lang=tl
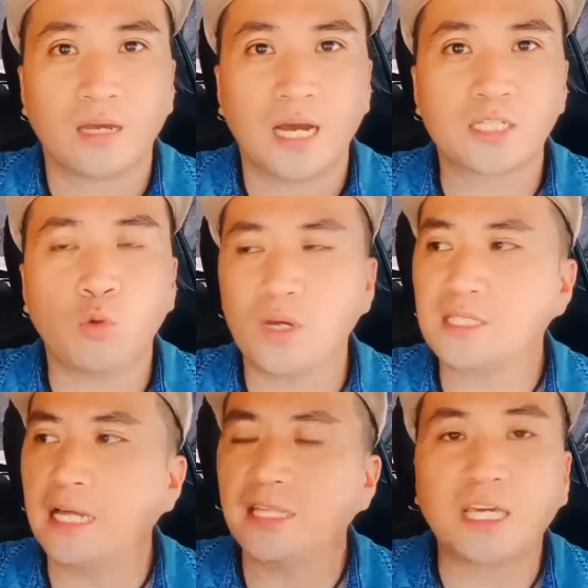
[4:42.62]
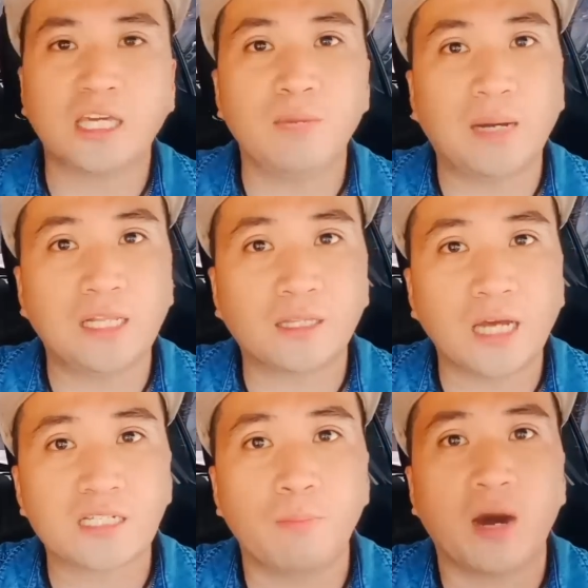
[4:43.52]
Ah, so once na
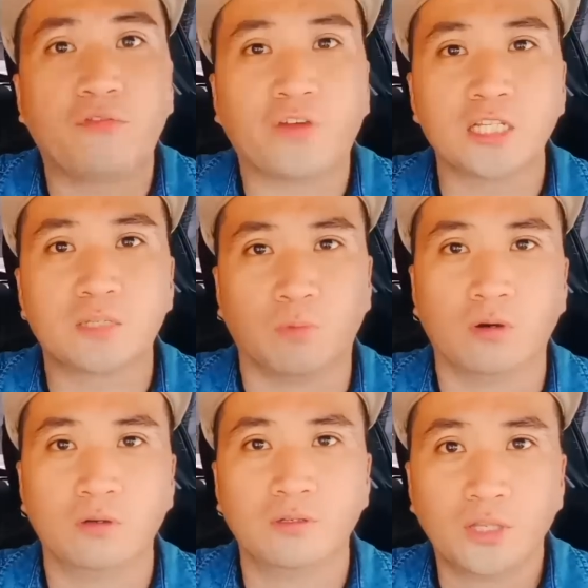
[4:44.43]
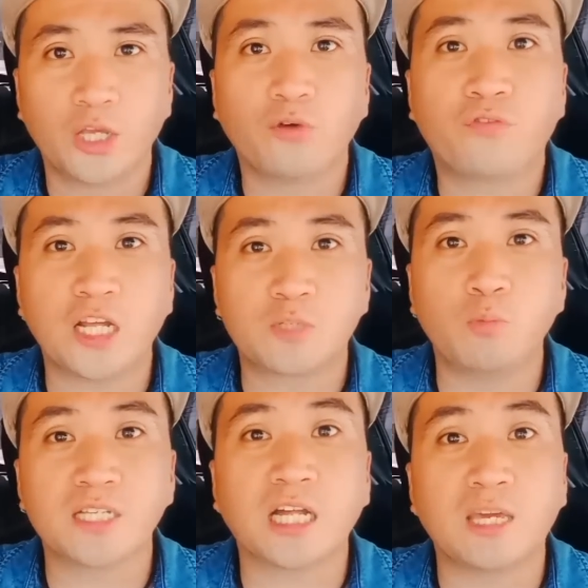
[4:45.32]
nakikibalita sa mga friends mo, ay eh, yung friends
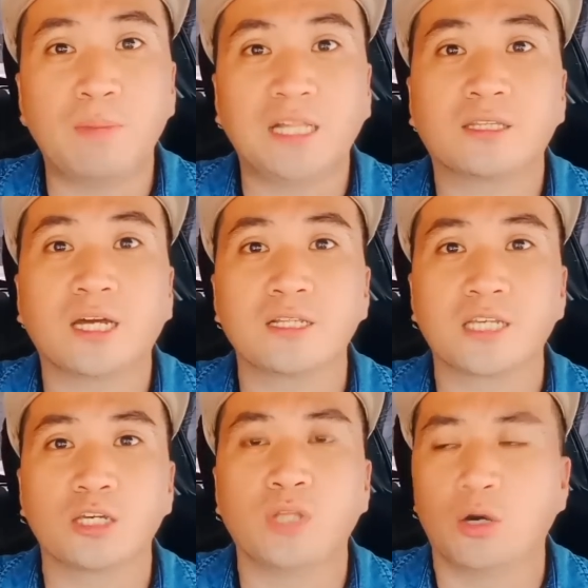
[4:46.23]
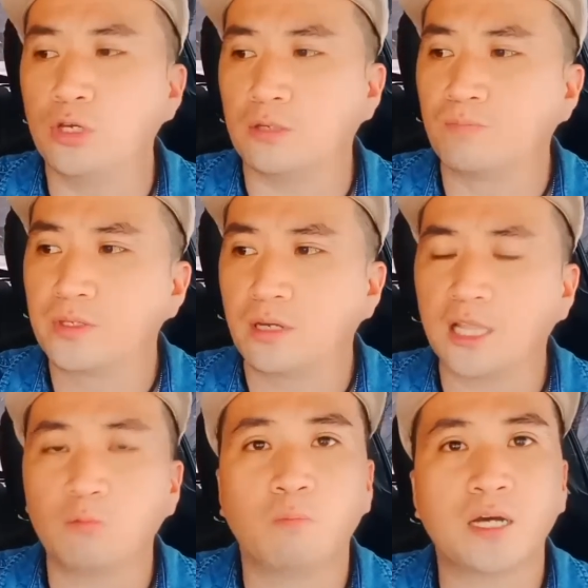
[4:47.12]
mo is nakibalita rin sa iyo na, uy,
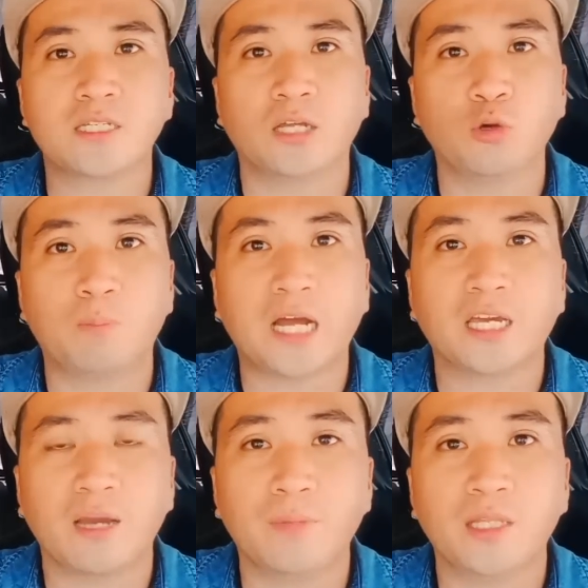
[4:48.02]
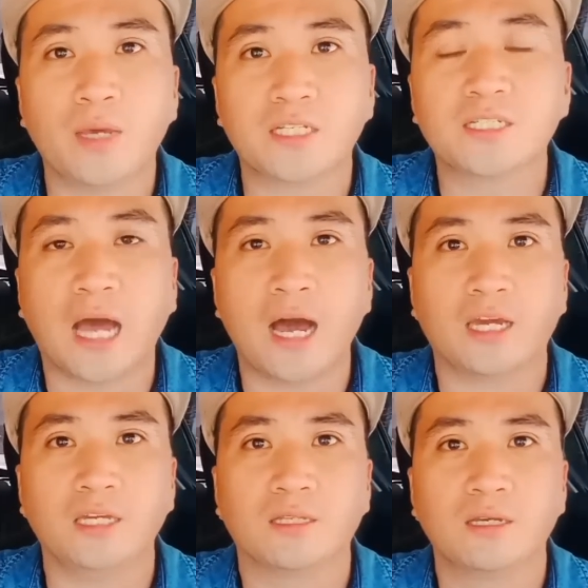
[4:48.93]
alam mo ba si ano, palagi kang mini-message sa
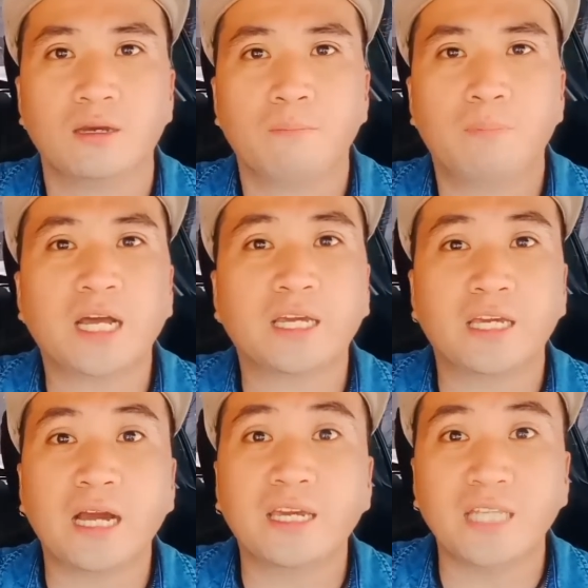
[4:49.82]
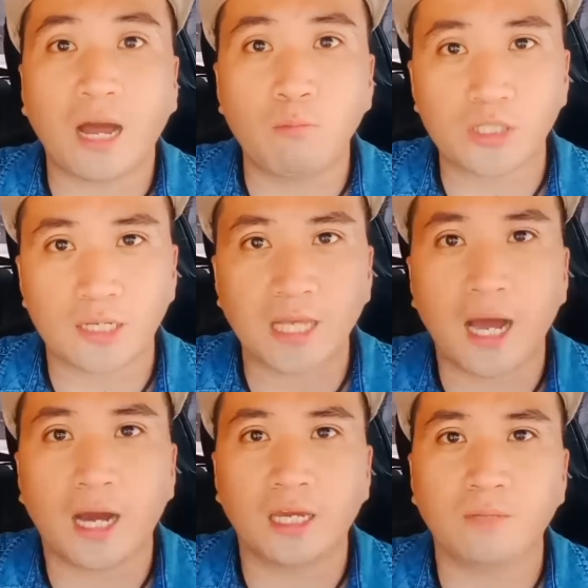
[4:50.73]
akin. Palagi kang kinakamusta
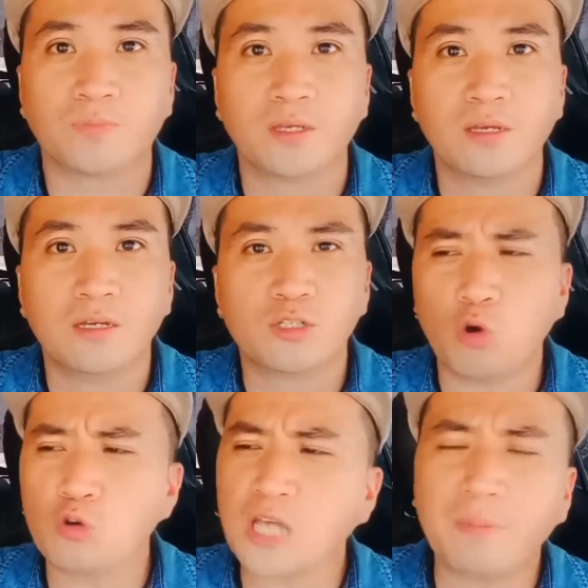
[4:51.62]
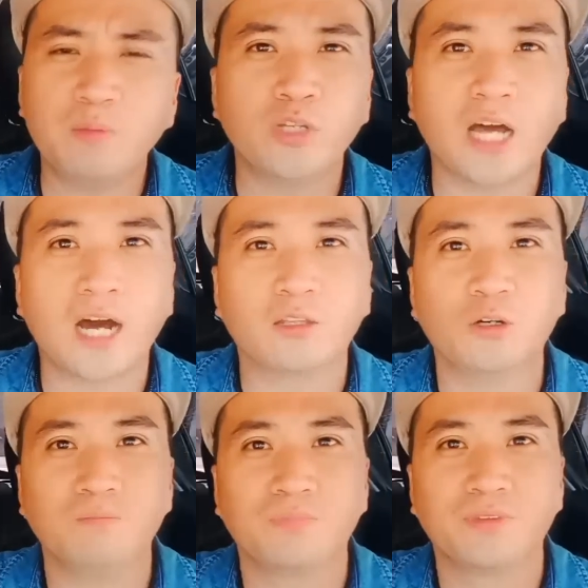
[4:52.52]
sa akin. So kausapin mo na nga doon.